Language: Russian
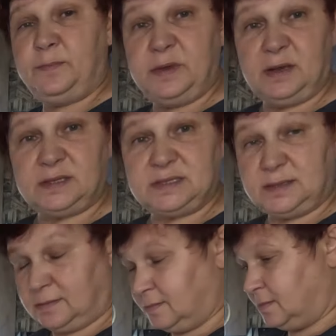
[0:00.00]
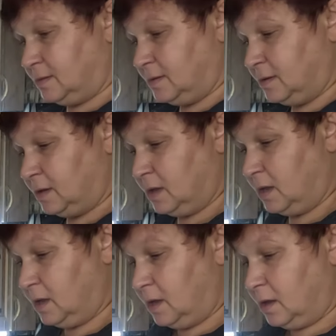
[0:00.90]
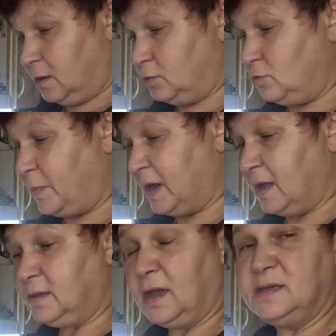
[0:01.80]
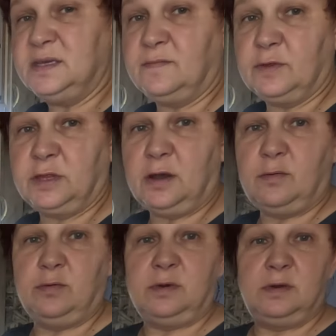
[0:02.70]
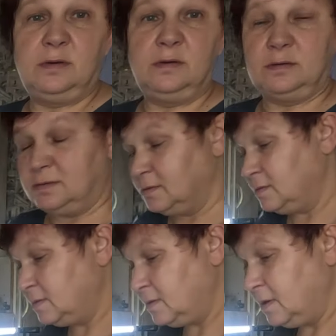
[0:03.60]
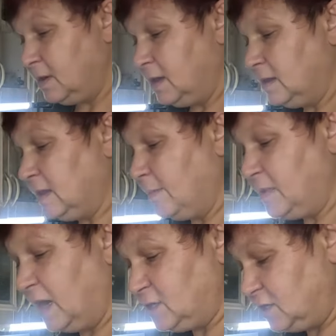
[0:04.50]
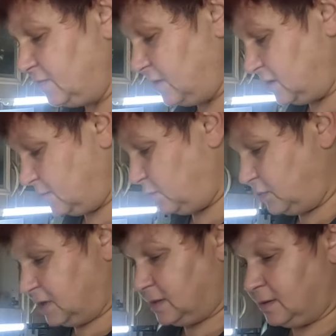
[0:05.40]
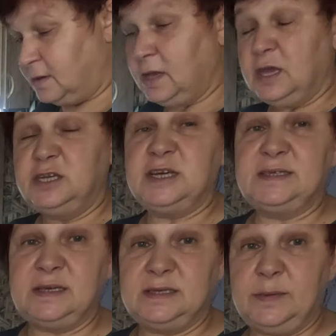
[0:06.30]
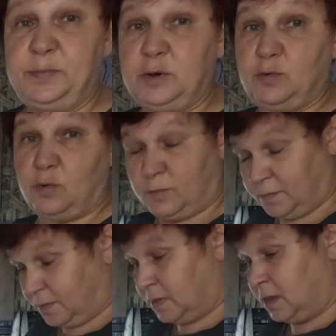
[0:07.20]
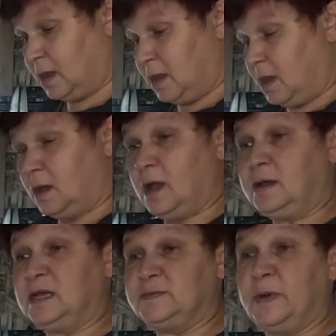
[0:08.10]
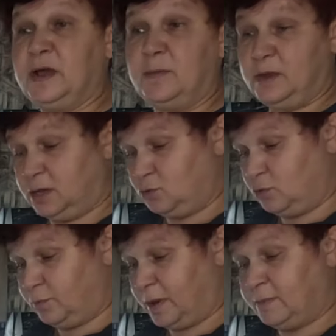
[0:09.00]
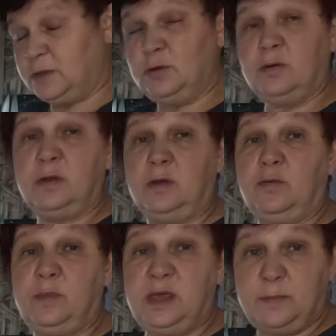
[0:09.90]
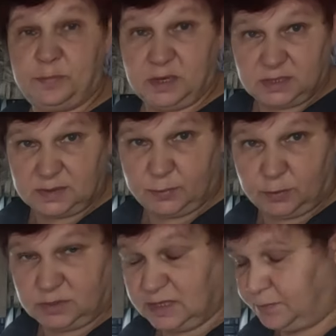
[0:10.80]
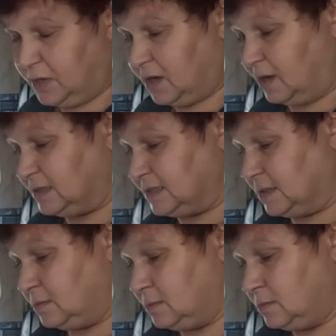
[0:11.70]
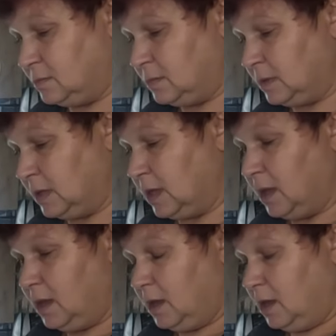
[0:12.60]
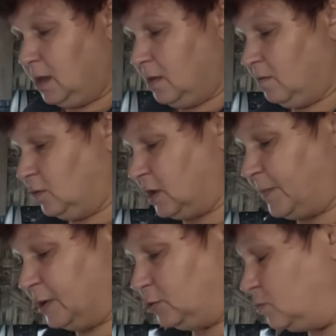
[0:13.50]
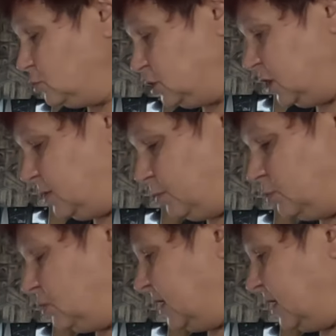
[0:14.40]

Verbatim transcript: перцы. Ну, пока тазик вот такой. Там дальше видно будет. Сейчас их запеку. Как раз пока мариную помидоры, у меня перцы будут запекаться. Вот, а потом уже их буду